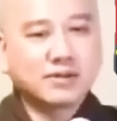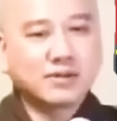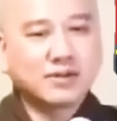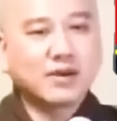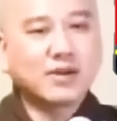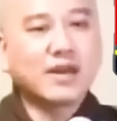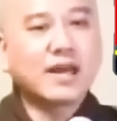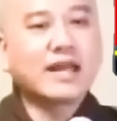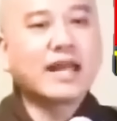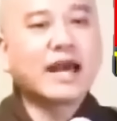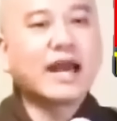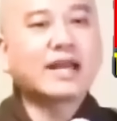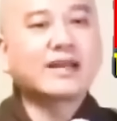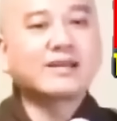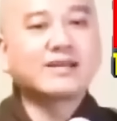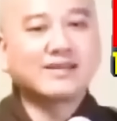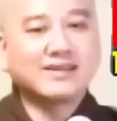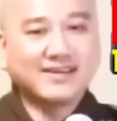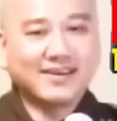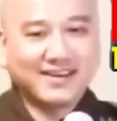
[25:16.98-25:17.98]
Thời của Đức
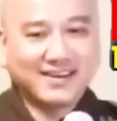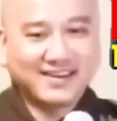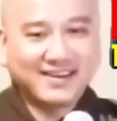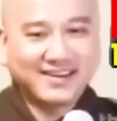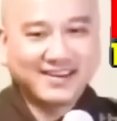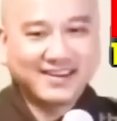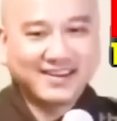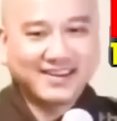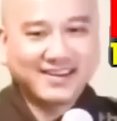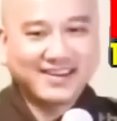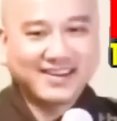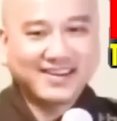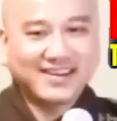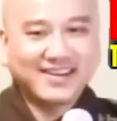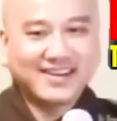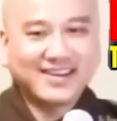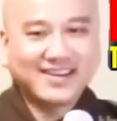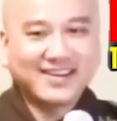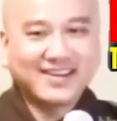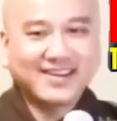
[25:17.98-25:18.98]
Phật không có tông nào
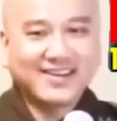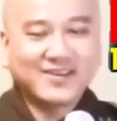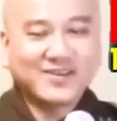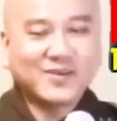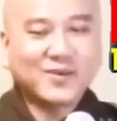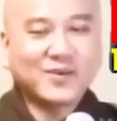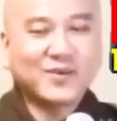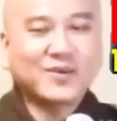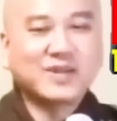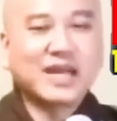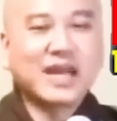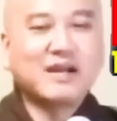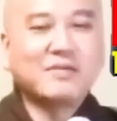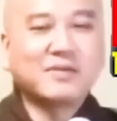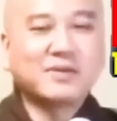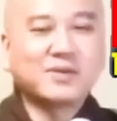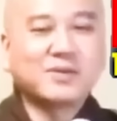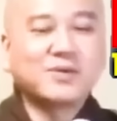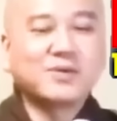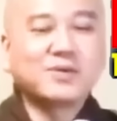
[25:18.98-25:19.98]
hết, không có Bắc
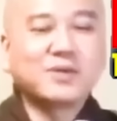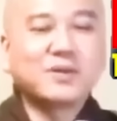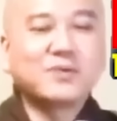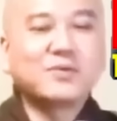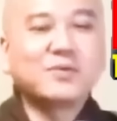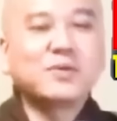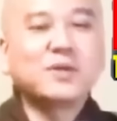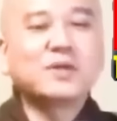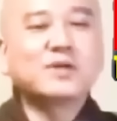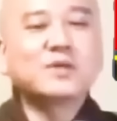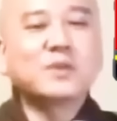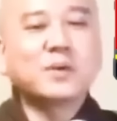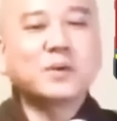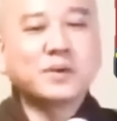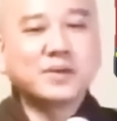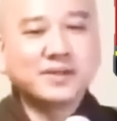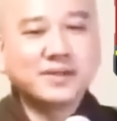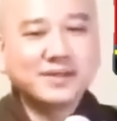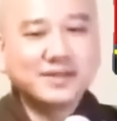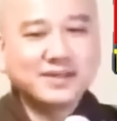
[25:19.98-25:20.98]
Nam gì hết á.
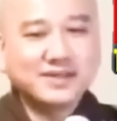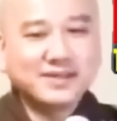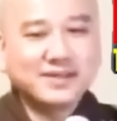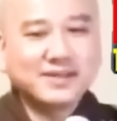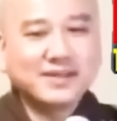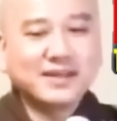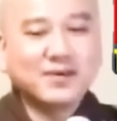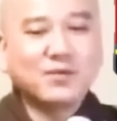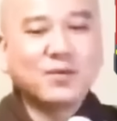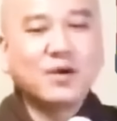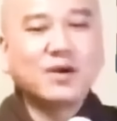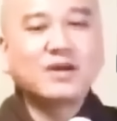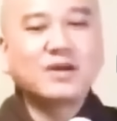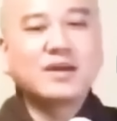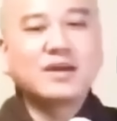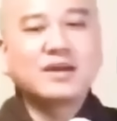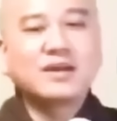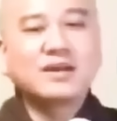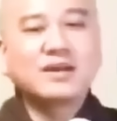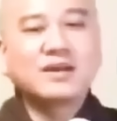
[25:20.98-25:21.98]
Nhưng
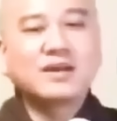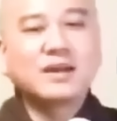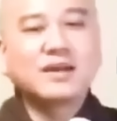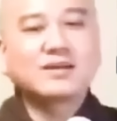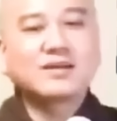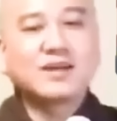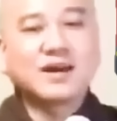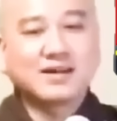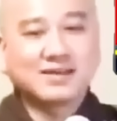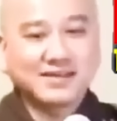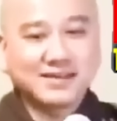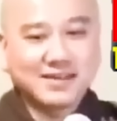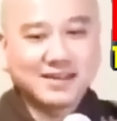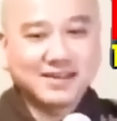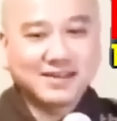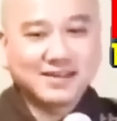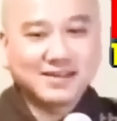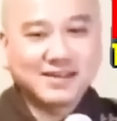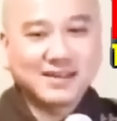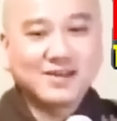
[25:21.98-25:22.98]
mà bởi vì sau
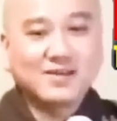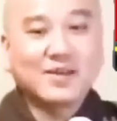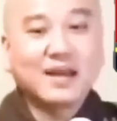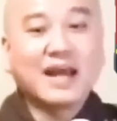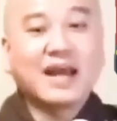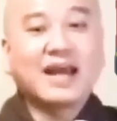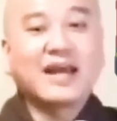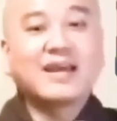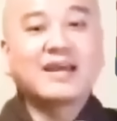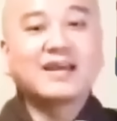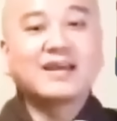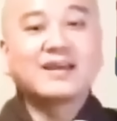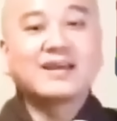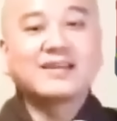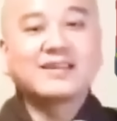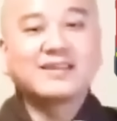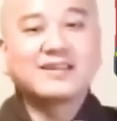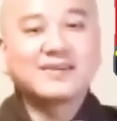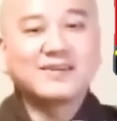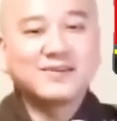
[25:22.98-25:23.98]
khi Đức Phật mất
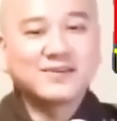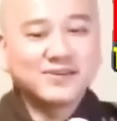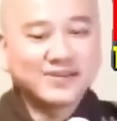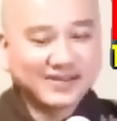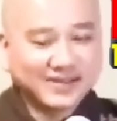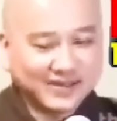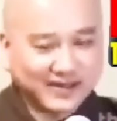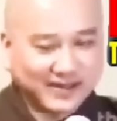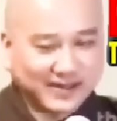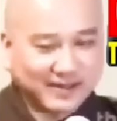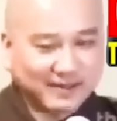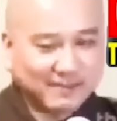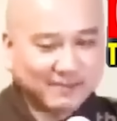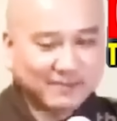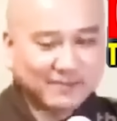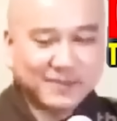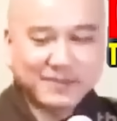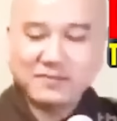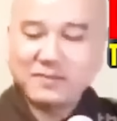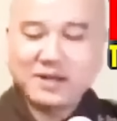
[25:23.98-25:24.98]
rồi
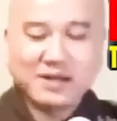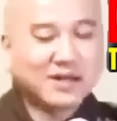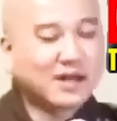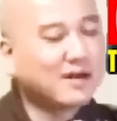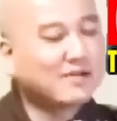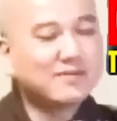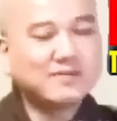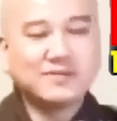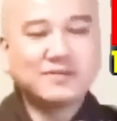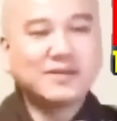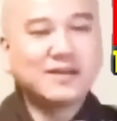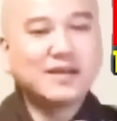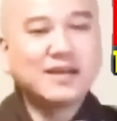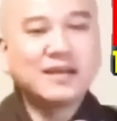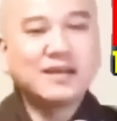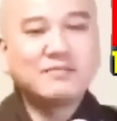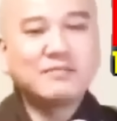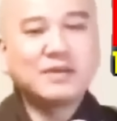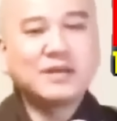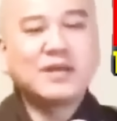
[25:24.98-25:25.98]
thì
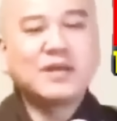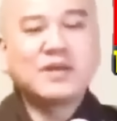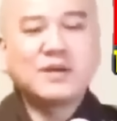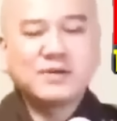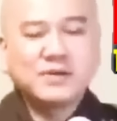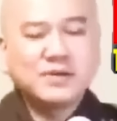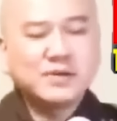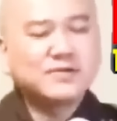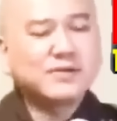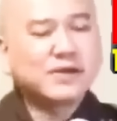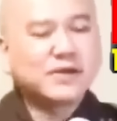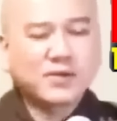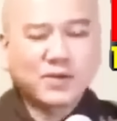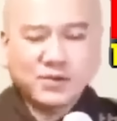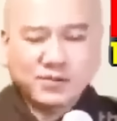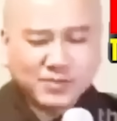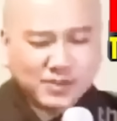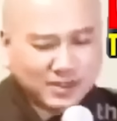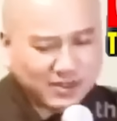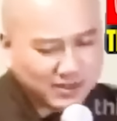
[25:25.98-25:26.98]
khoảng khoảng một
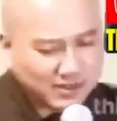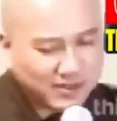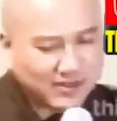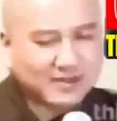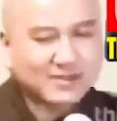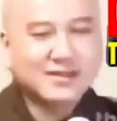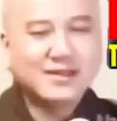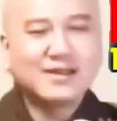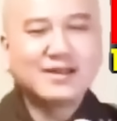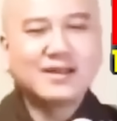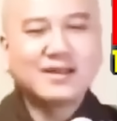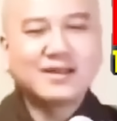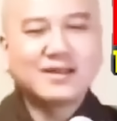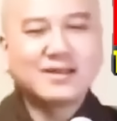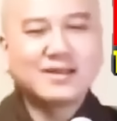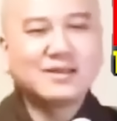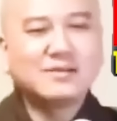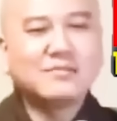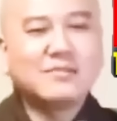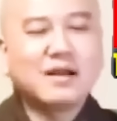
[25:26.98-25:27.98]
trăm năm mươi năm
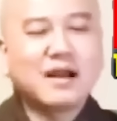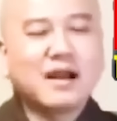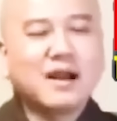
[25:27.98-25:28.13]
sau,